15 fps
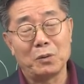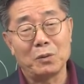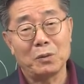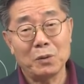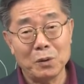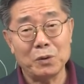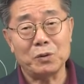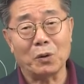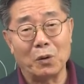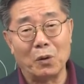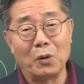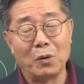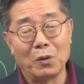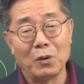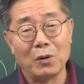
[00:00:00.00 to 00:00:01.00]
그렇죠.
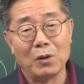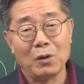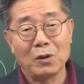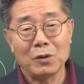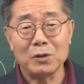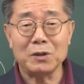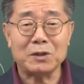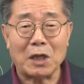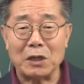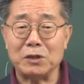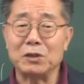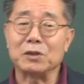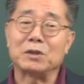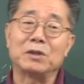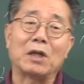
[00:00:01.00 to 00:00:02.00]
근데
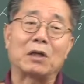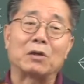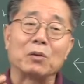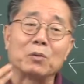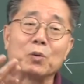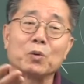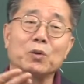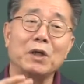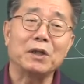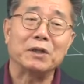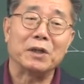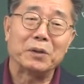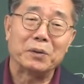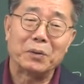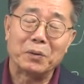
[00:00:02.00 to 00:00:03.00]
사실은 그게 거꾸로 돼야
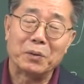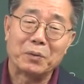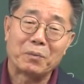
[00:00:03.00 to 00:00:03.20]
돼요.